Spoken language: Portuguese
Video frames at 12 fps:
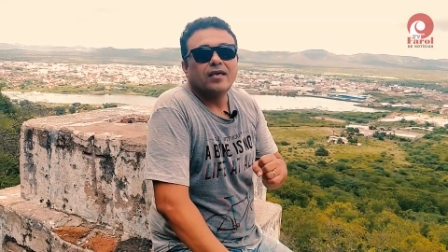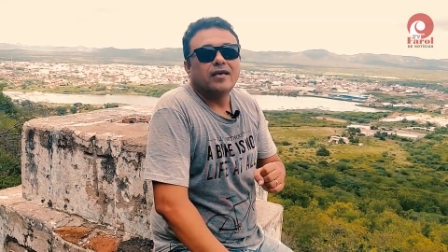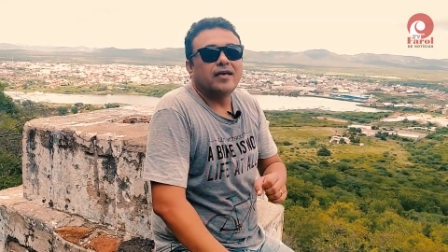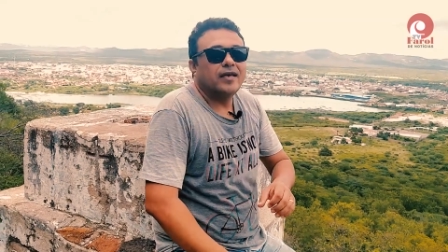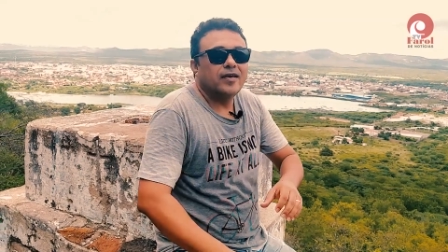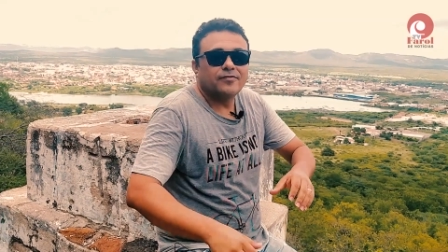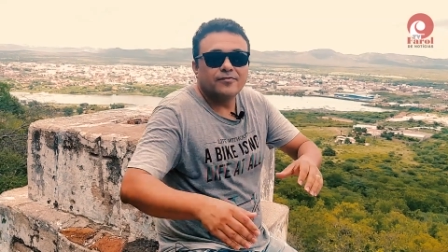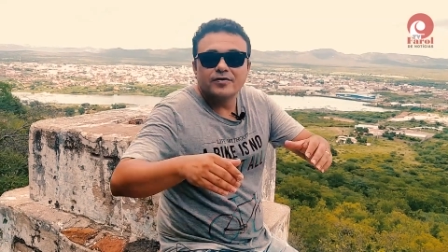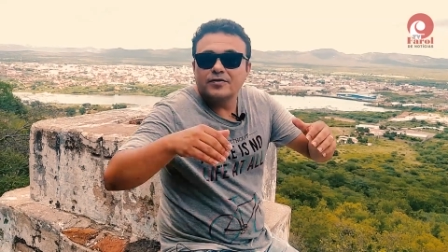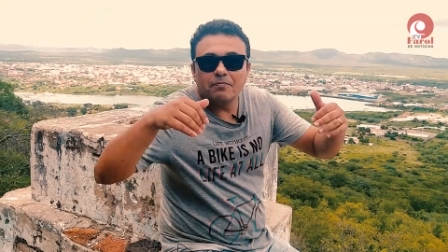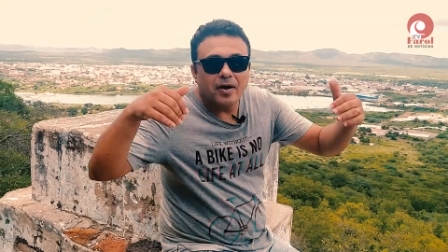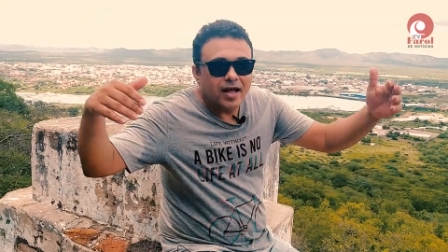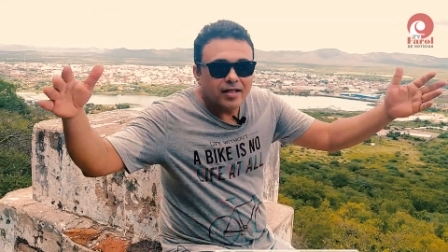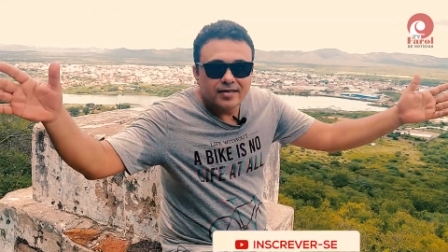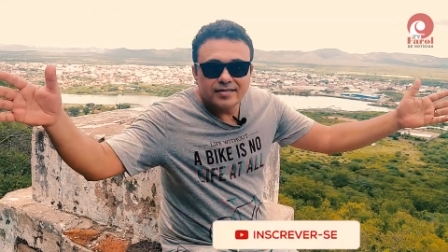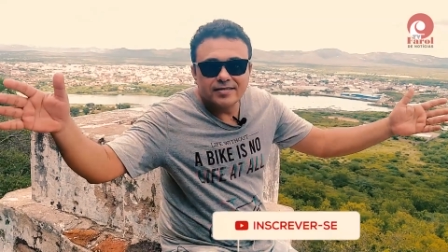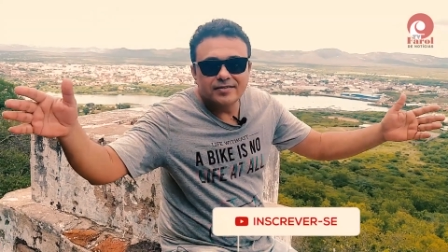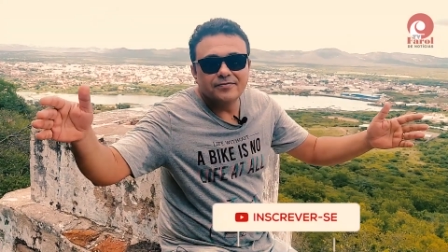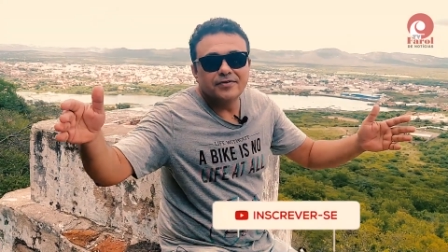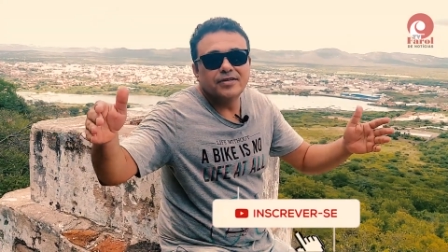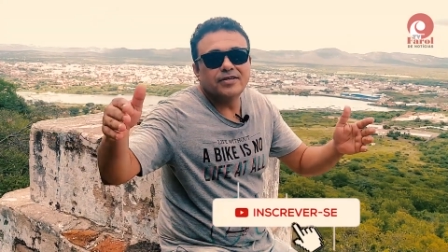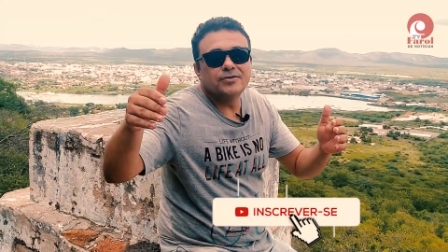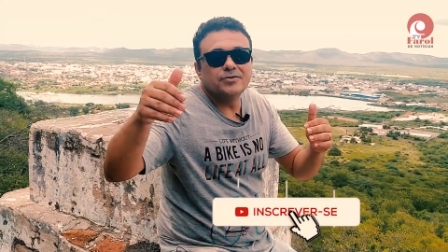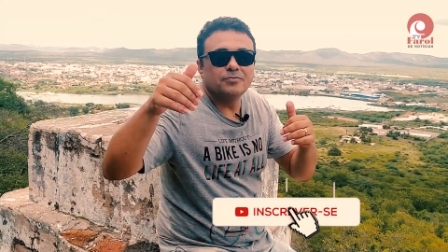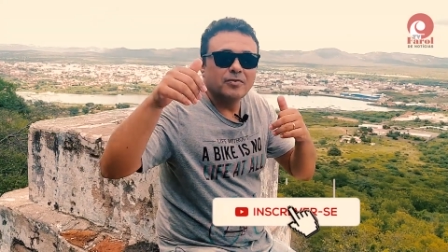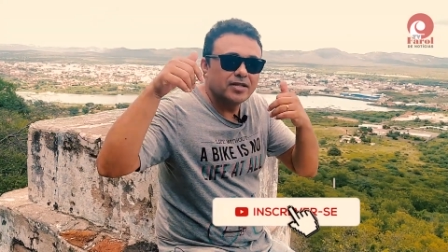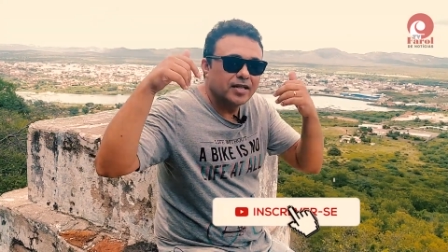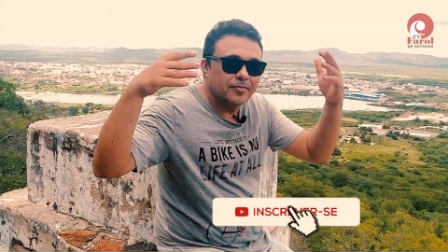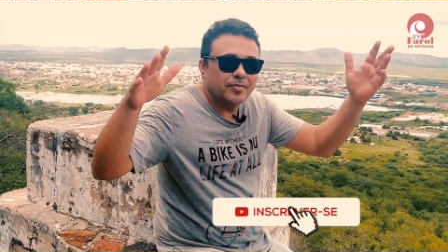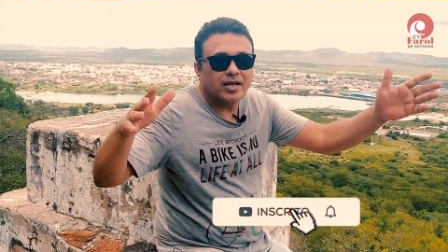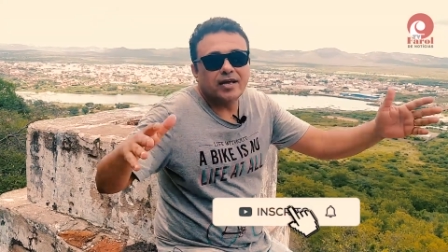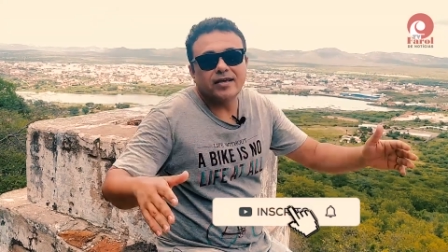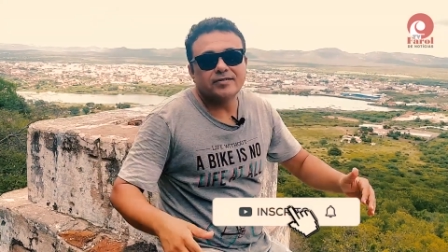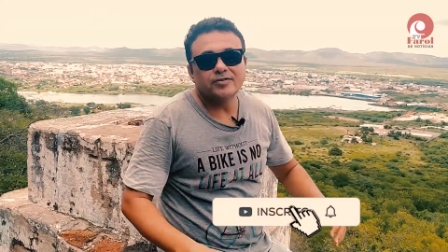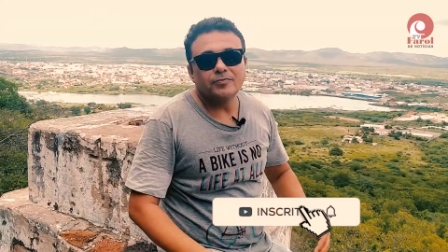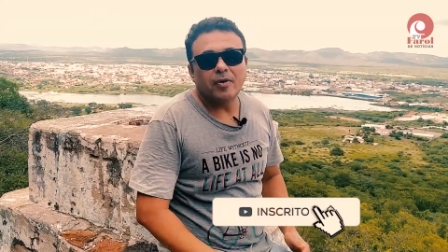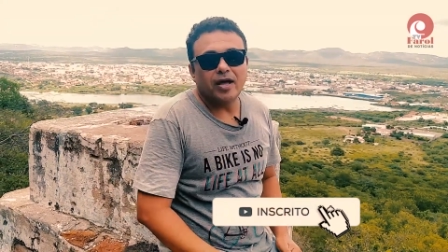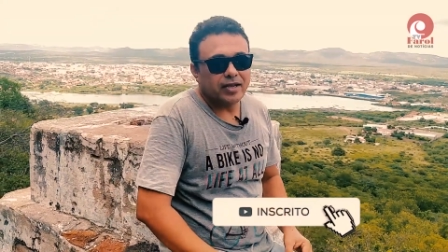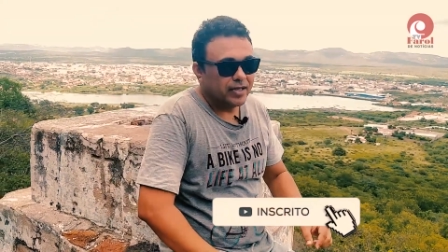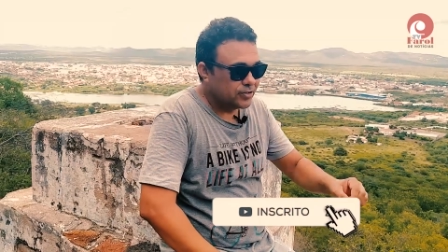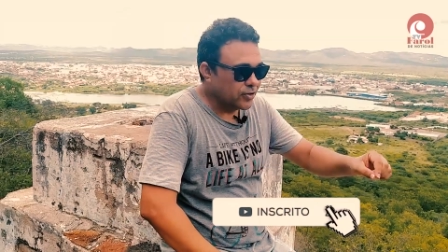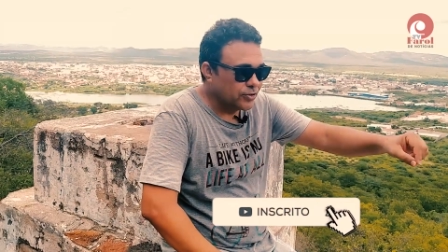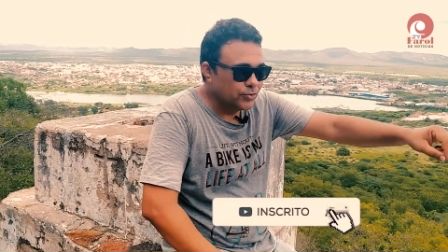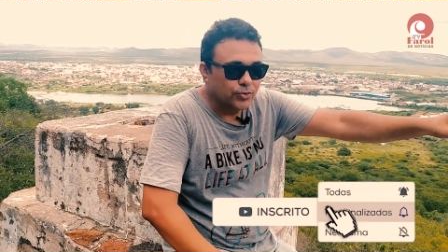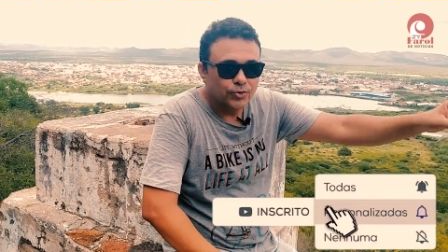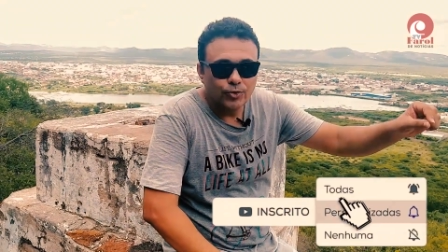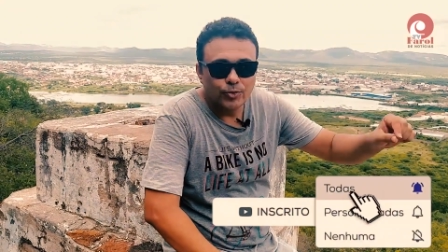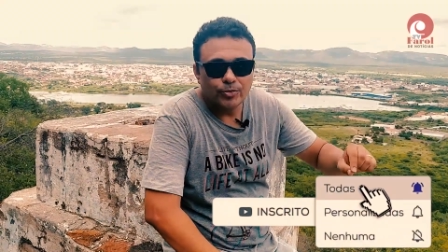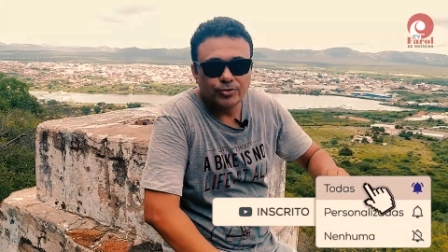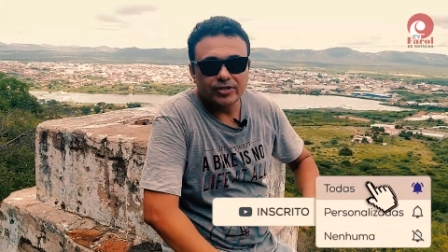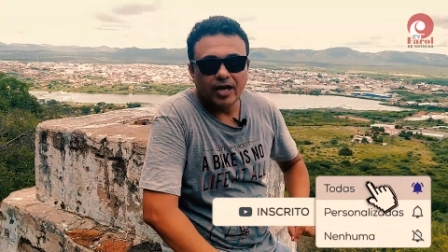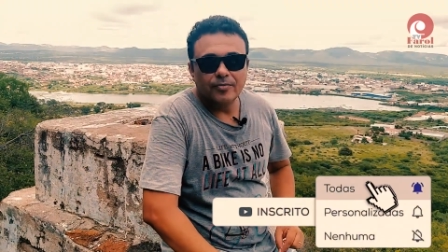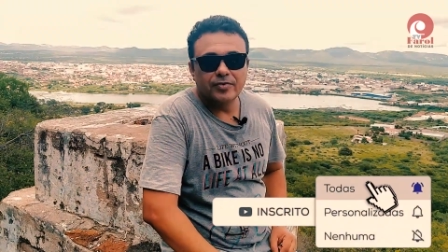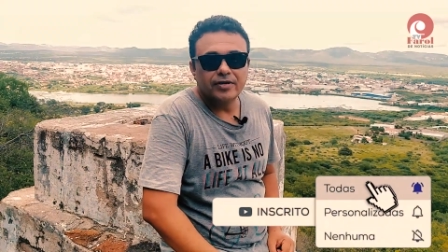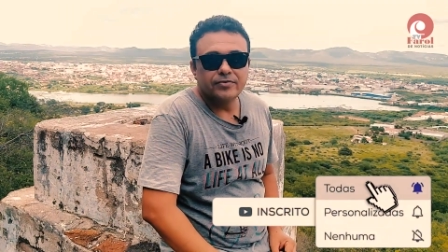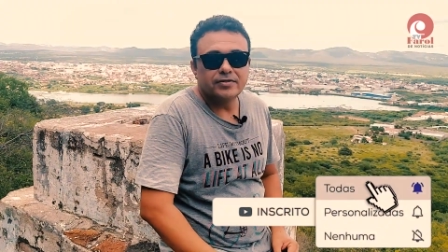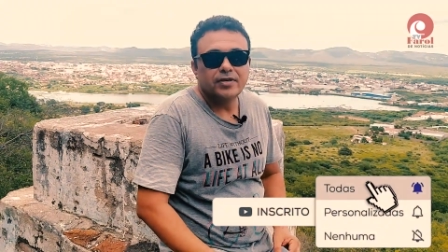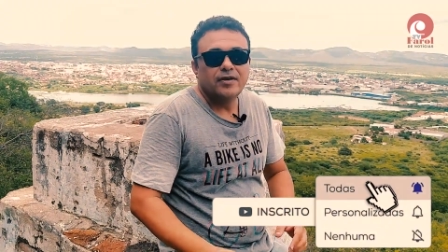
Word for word: é, espalhe esses vídeos, manda lá para seus parentes, joga no grupo dos amigos,